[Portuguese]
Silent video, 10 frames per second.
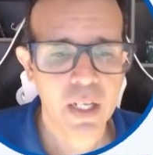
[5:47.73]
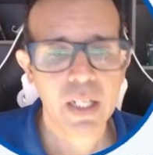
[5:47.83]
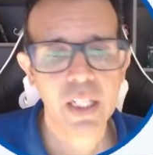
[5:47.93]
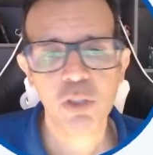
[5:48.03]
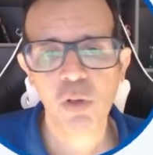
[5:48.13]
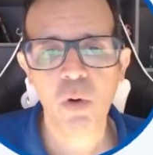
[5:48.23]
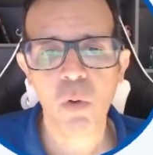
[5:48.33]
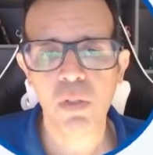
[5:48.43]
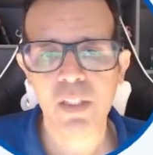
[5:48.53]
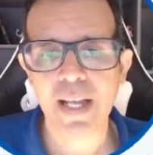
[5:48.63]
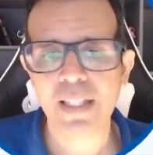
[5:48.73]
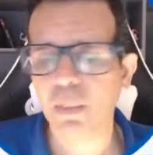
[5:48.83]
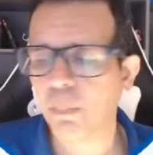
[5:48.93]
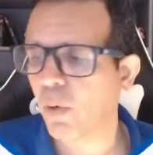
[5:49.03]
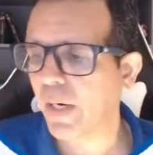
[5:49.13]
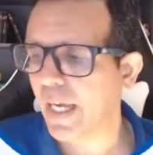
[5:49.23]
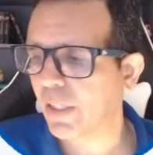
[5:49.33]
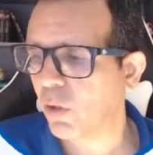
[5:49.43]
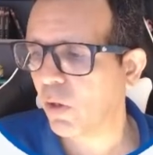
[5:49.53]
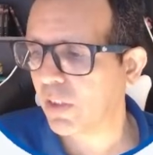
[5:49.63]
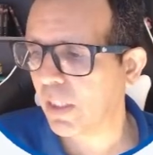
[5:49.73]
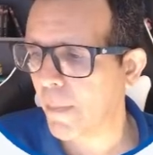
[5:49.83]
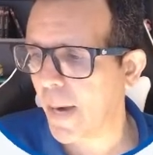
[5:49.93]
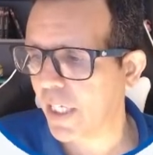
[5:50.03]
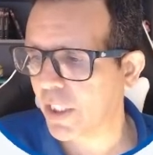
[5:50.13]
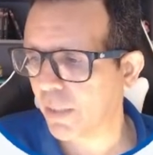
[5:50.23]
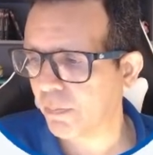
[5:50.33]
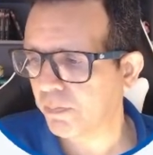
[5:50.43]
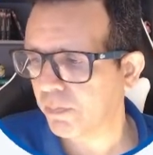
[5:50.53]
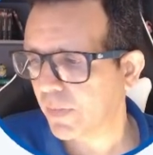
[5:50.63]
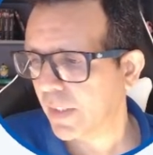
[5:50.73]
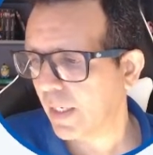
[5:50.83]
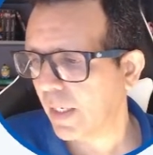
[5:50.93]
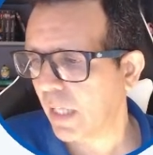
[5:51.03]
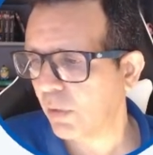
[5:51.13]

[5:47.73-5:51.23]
Isso acontece porque a nossa imagem lá no